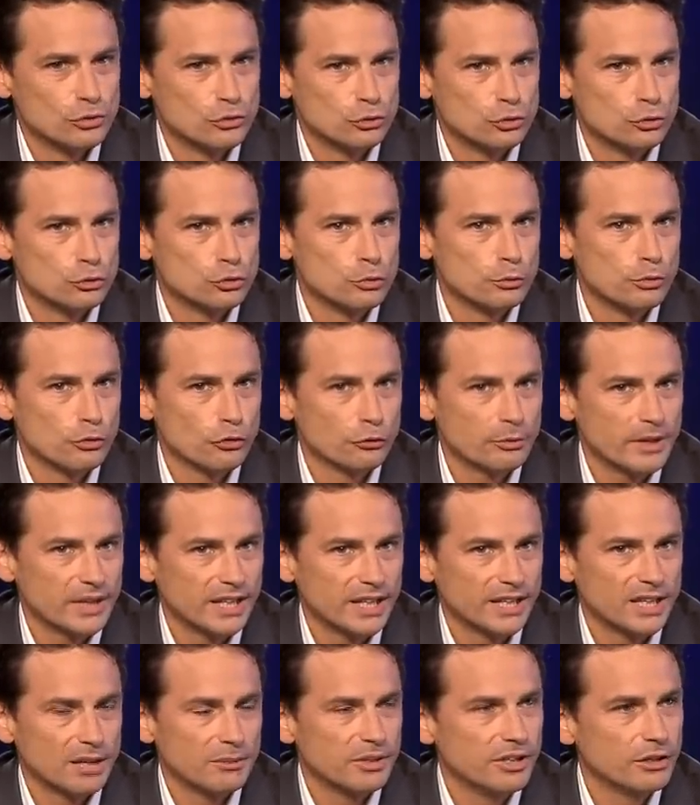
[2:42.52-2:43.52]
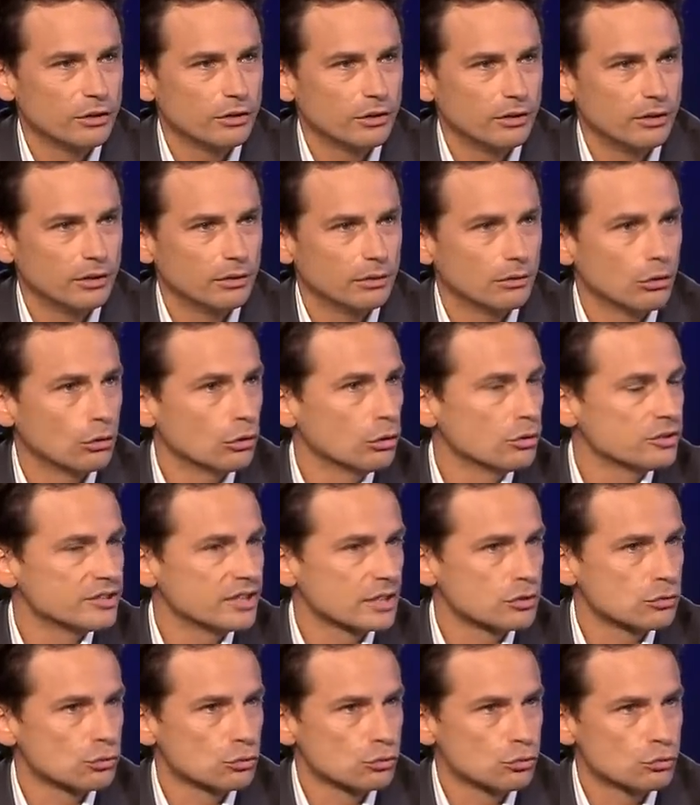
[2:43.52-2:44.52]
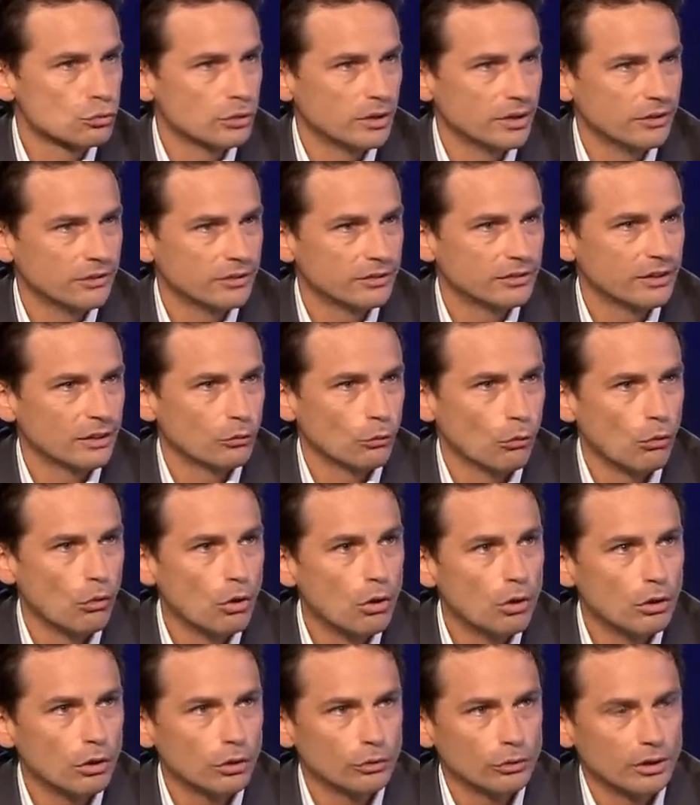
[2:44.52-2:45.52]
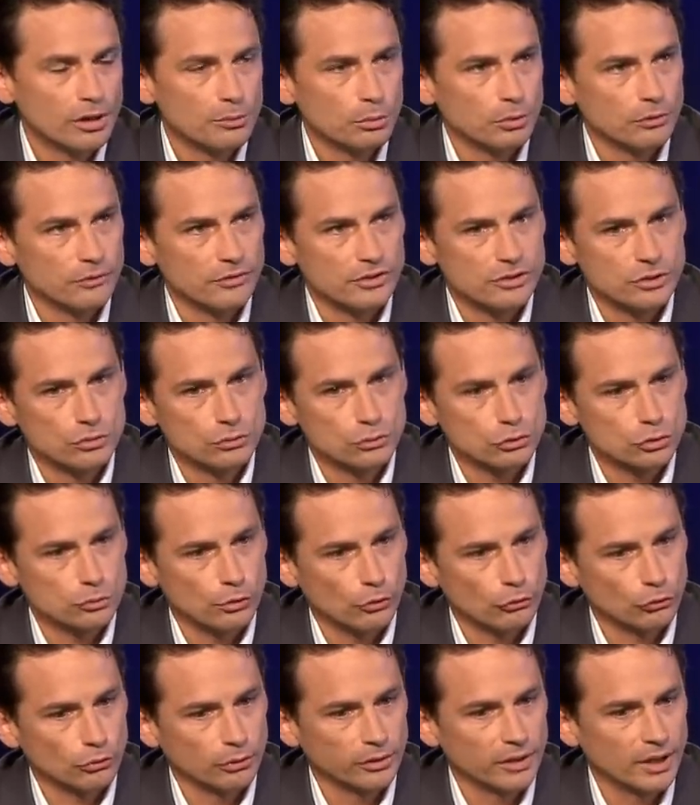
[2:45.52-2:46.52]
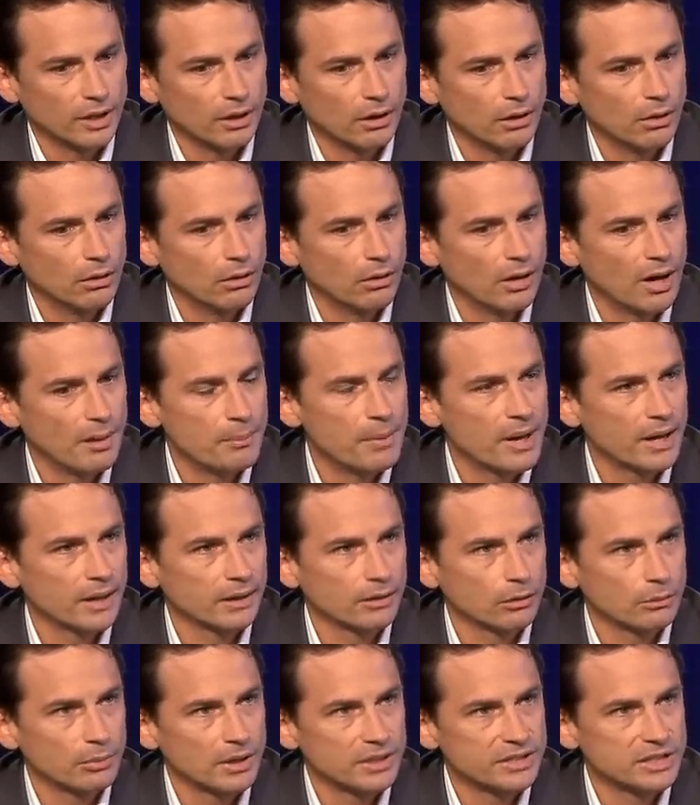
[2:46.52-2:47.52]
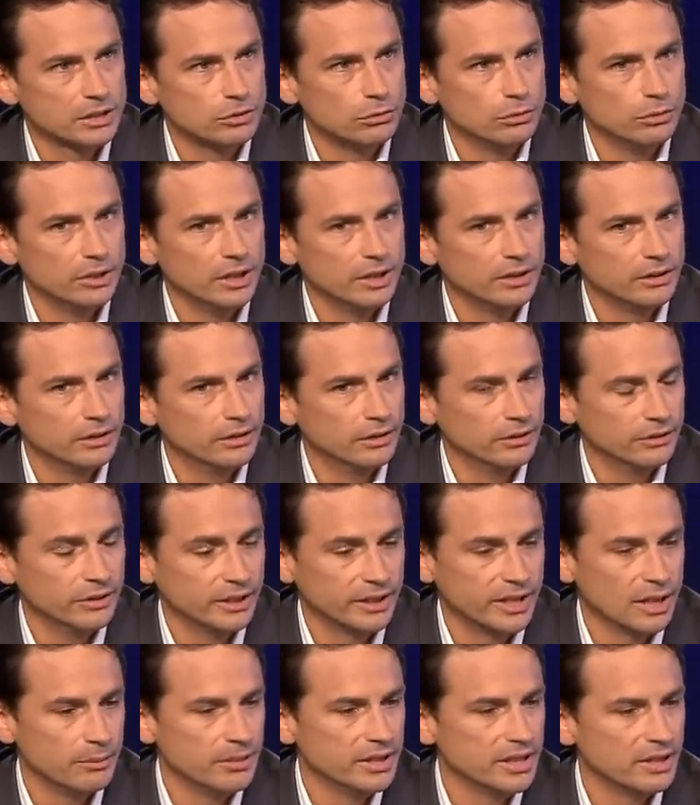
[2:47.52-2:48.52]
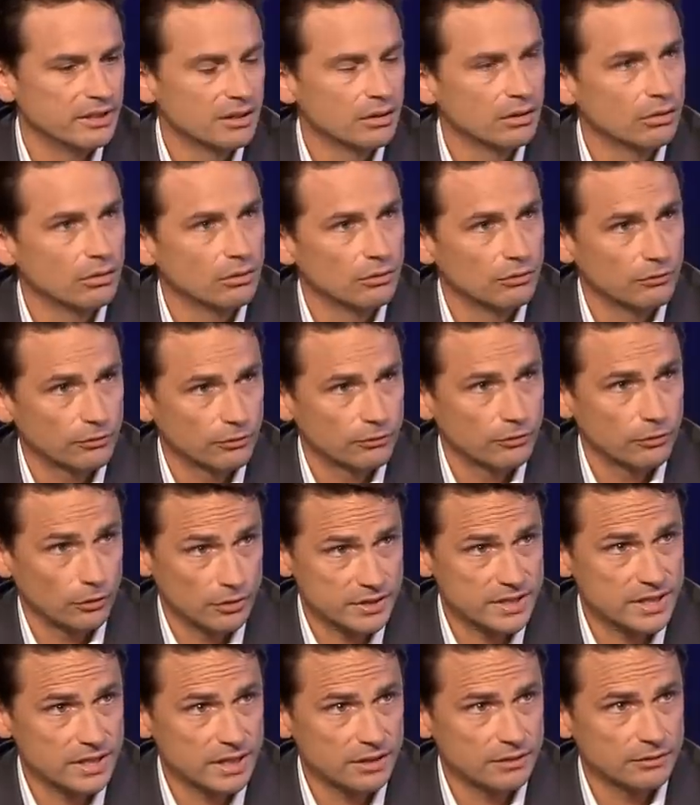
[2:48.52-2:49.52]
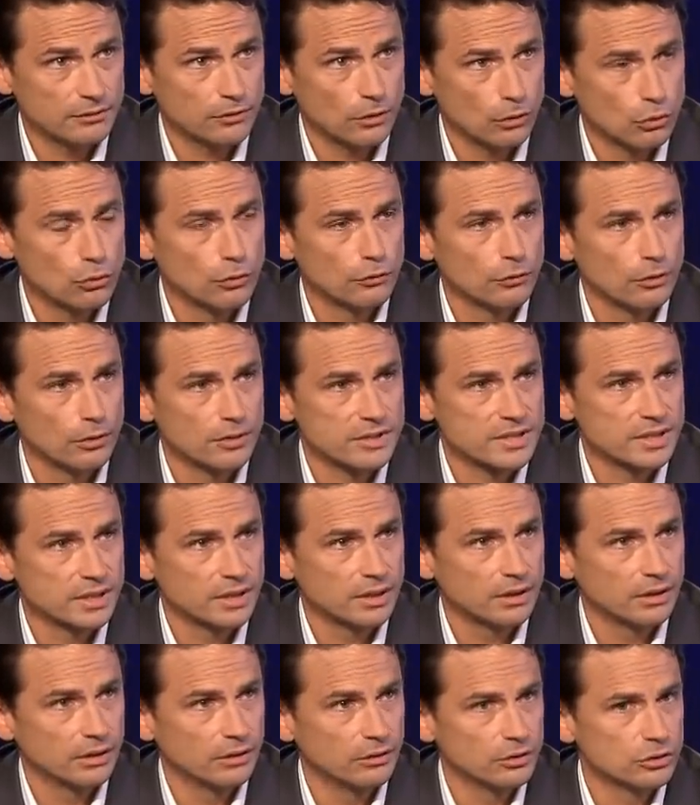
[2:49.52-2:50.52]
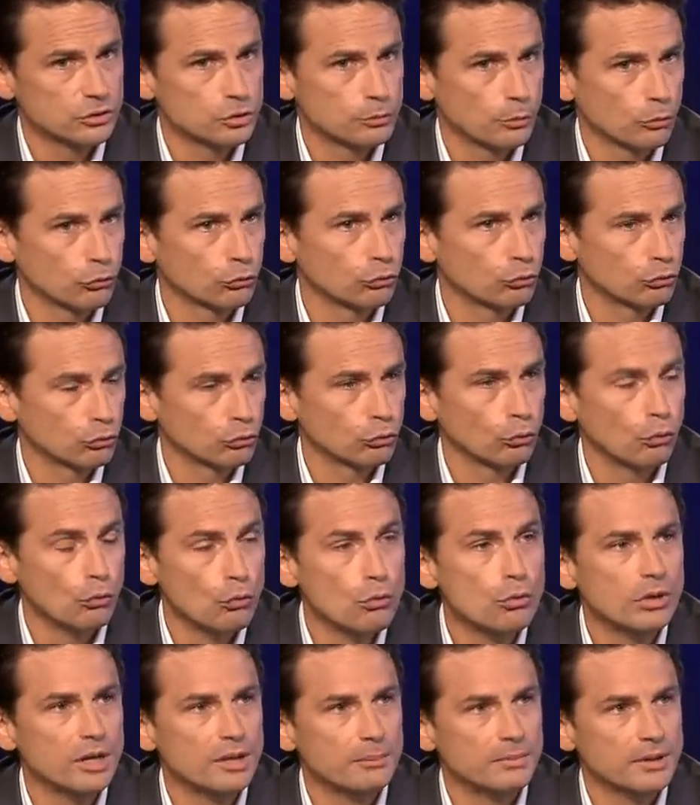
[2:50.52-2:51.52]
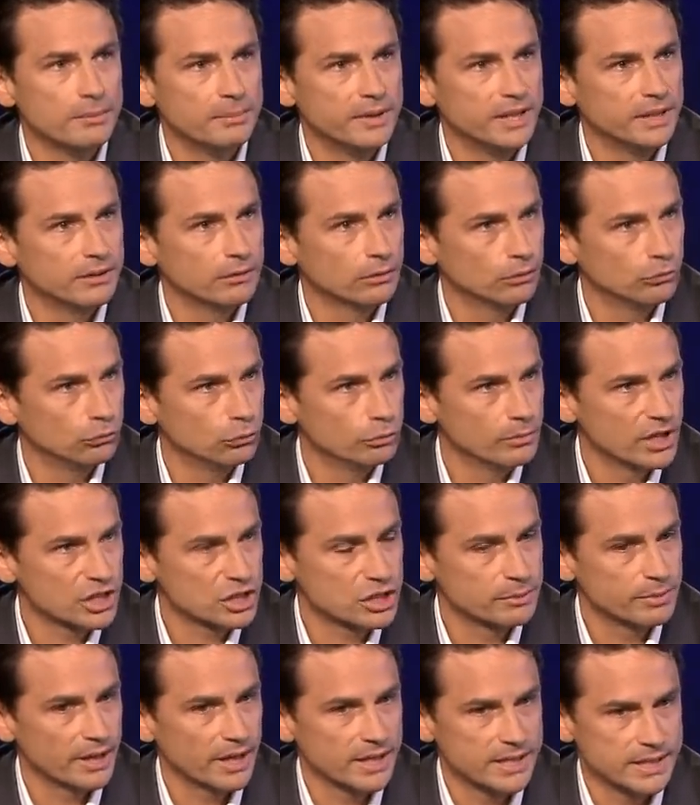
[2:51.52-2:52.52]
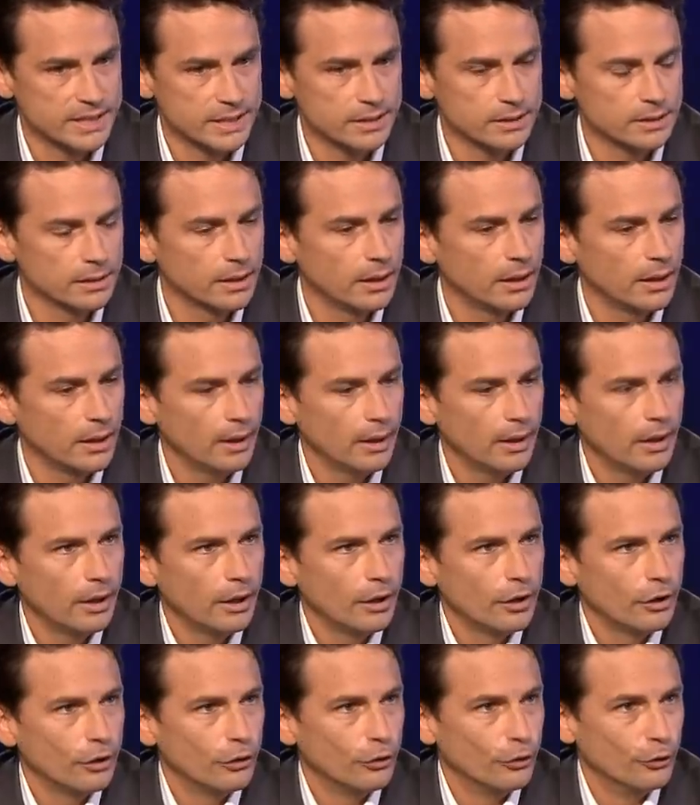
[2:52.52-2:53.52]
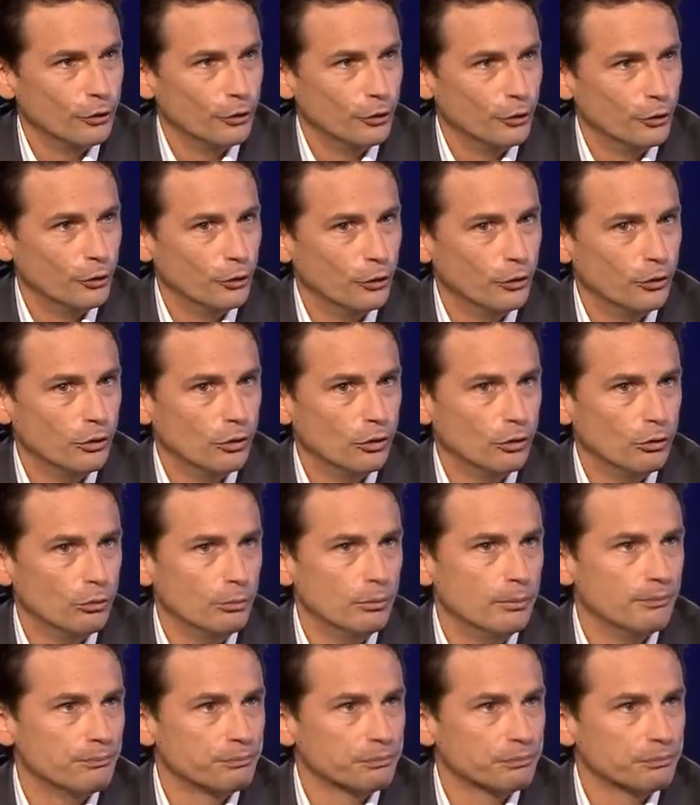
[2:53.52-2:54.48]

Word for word: je ne pense pas que les cabinets euh, anglo-saxons soient les étalons hors de la profession. Je pense qu'on a euh, à Paris en particulier des, cabinets euh, français, franco-français, mhm. et je pense que ce sont eux les pépites du marché parisien. Euh, c'est pas un